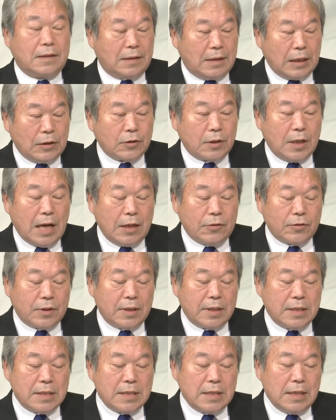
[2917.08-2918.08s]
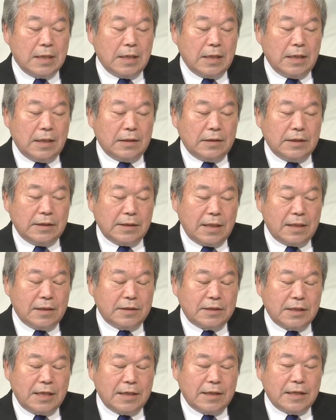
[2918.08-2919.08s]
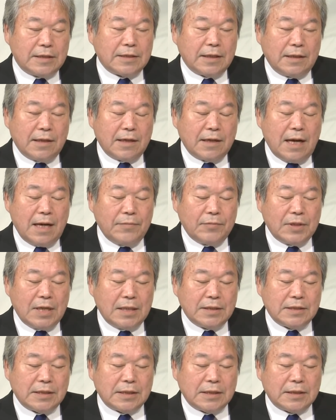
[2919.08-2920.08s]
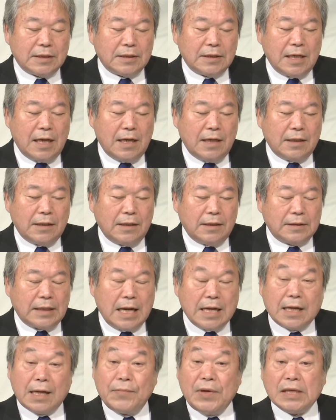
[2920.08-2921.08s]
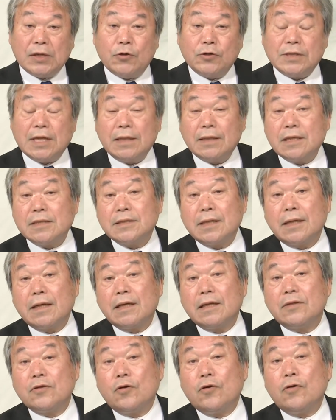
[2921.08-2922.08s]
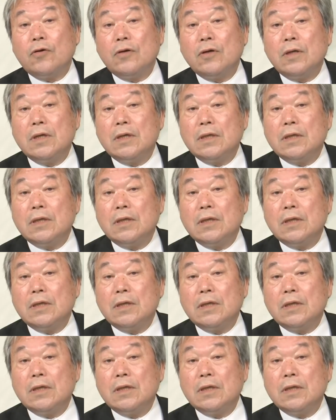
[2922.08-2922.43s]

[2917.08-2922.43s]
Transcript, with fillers: た時あの時2001年でしたね外務大臣が田中真紀子さんでしたけれど